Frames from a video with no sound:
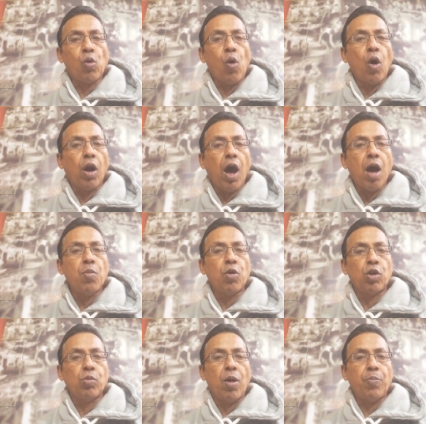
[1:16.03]
কড়া
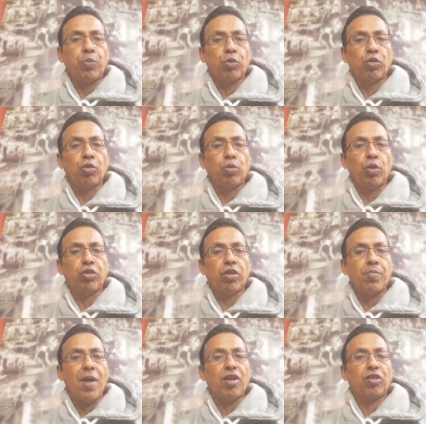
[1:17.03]
মনোভাব পোষণ
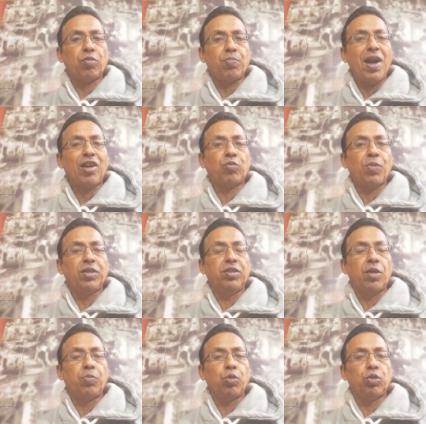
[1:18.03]
করেছেন
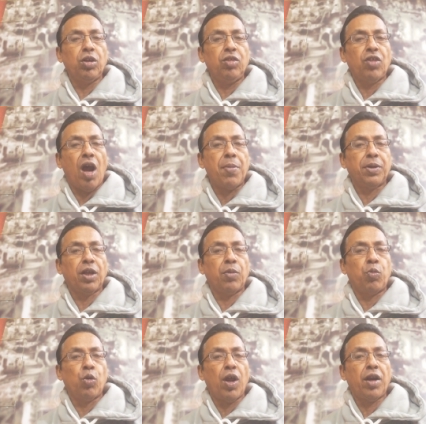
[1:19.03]
ব্যাটসম্যানদের প্রতি যে আমাদের
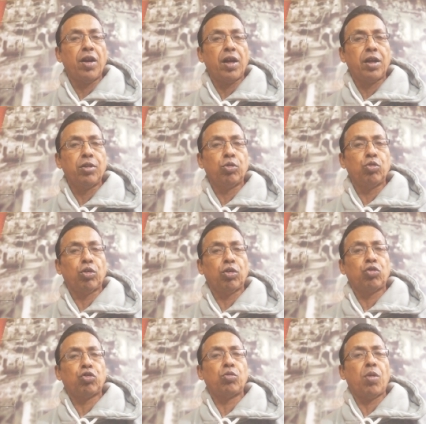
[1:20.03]
বোলাররা কিন্তু
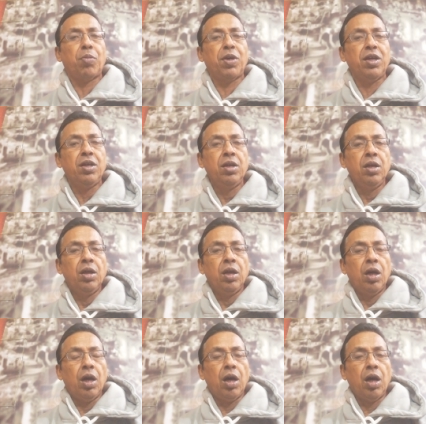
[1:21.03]
যথেষ্টভাবে
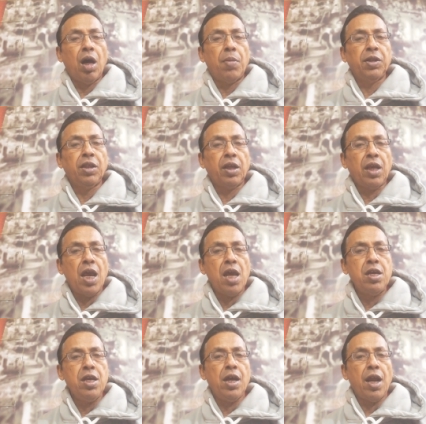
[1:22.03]
আমাদেরকে
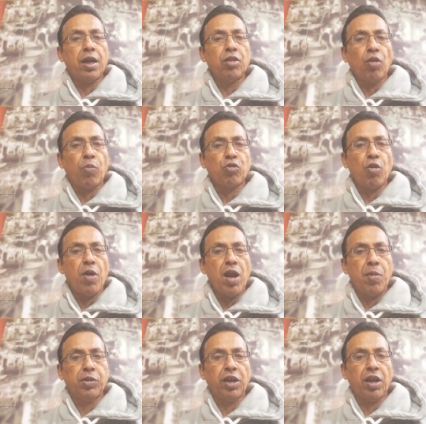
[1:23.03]
এগিয়ে রাখেন সবসময়
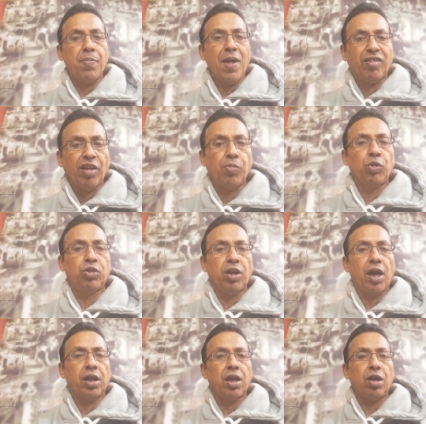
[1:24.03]
আমাদেরকে ম্যাচের মধ্যে
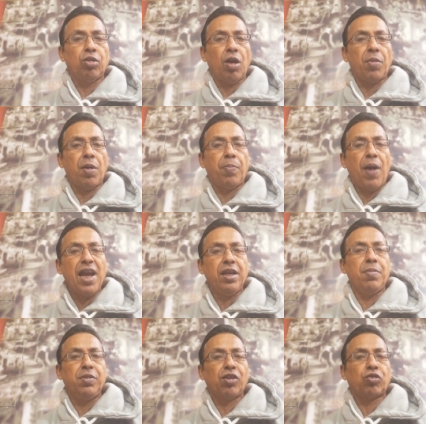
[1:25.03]
রাখে কিন্তু আমরা
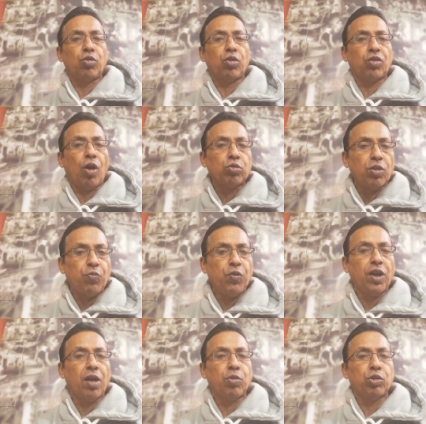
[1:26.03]
বাইরে বিশেষ করে সাউথ
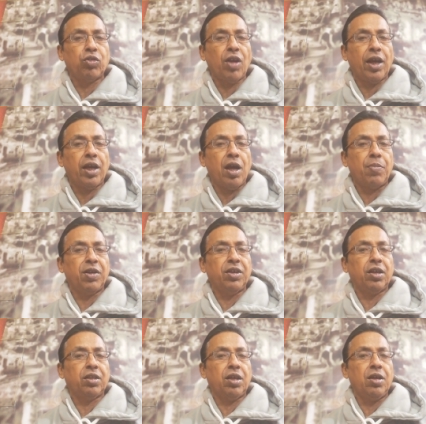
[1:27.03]
আফ্রিকার মতো জায়গায় আমরা
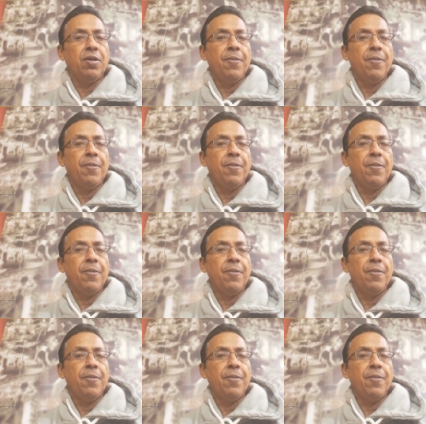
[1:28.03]
যেটাতে